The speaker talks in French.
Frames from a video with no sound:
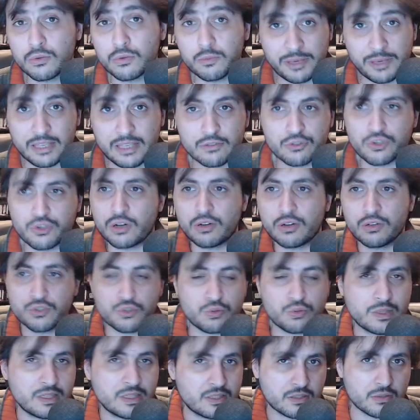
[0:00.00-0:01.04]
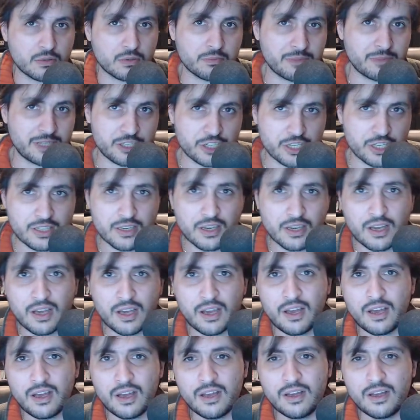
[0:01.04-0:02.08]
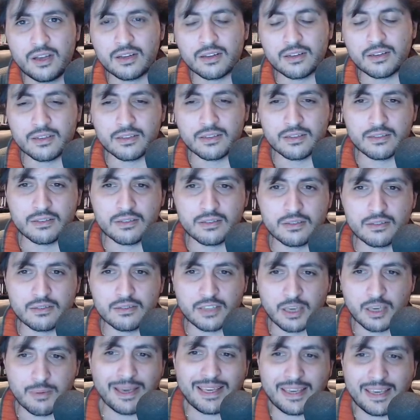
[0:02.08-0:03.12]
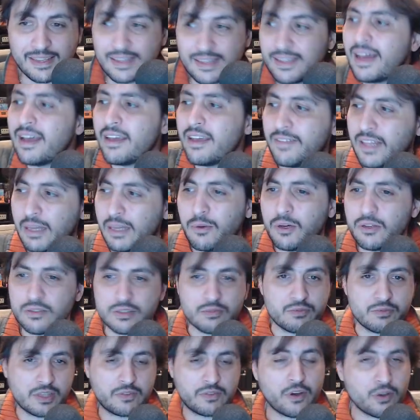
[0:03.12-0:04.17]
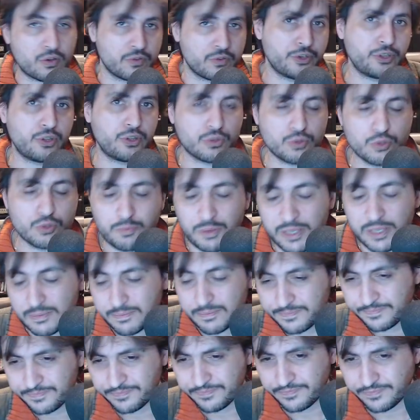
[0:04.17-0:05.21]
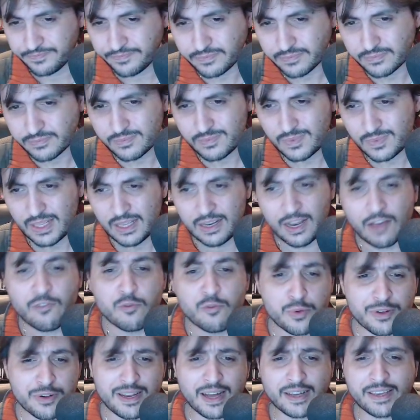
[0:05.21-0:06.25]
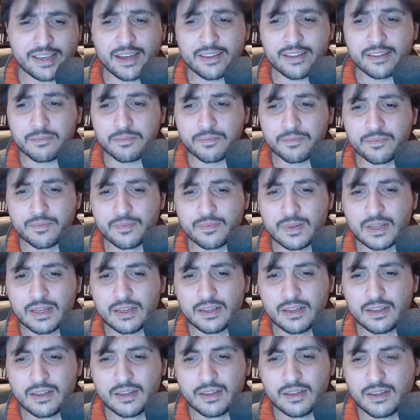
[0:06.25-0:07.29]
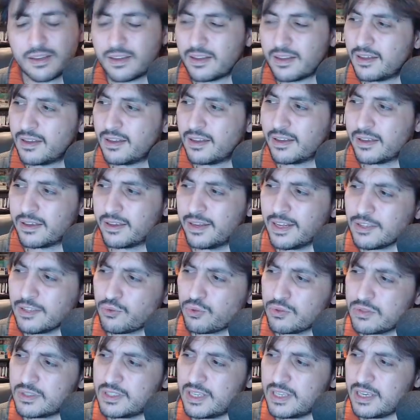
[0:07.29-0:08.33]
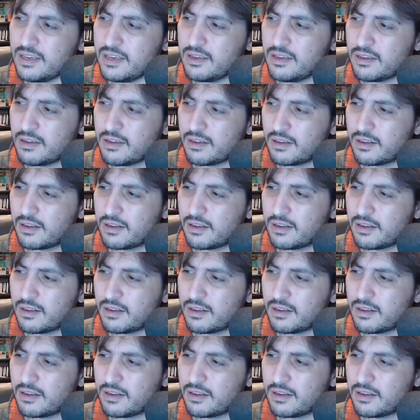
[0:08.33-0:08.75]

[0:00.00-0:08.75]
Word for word: pays, genre euh, Suisse, euh, Belgique, euh, Québec, Canada, évidemment, si vous êtes francophone, dans d'autres pays. Là, vous pouvez la regarder. Et là, tu te dis,